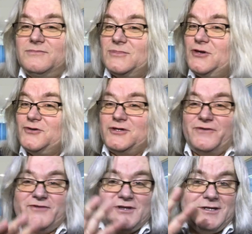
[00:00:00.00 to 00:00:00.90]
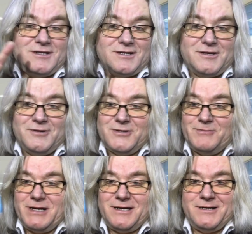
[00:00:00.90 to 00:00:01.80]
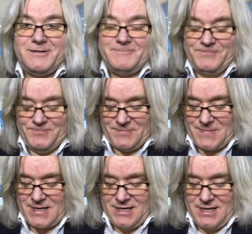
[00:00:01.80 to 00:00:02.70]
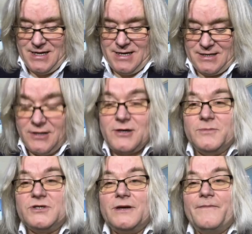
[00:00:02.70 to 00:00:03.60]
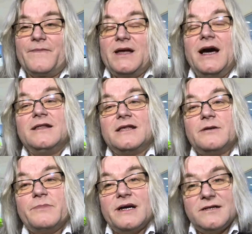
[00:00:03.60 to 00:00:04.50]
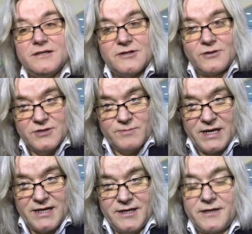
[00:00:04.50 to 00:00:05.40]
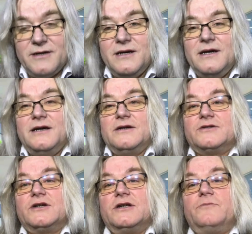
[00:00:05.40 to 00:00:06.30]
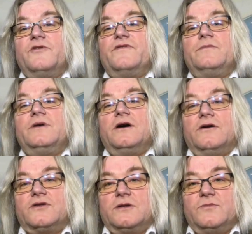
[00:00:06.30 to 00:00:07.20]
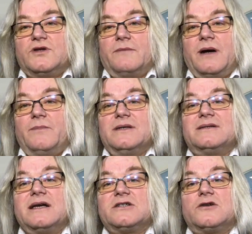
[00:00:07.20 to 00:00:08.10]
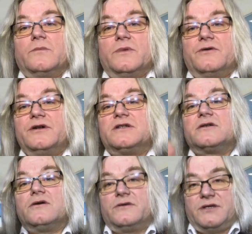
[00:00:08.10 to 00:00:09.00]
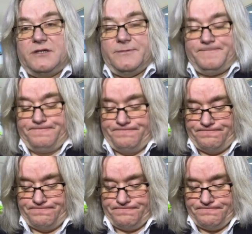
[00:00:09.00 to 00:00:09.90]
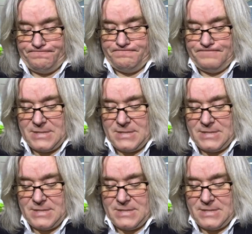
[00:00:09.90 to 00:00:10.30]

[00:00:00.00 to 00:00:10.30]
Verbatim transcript: to się wszystko zmienia. No dobrze, Enterprise Resource Planning, czyli mówimy o tym, że mamy zasoby, resursy. Mhm.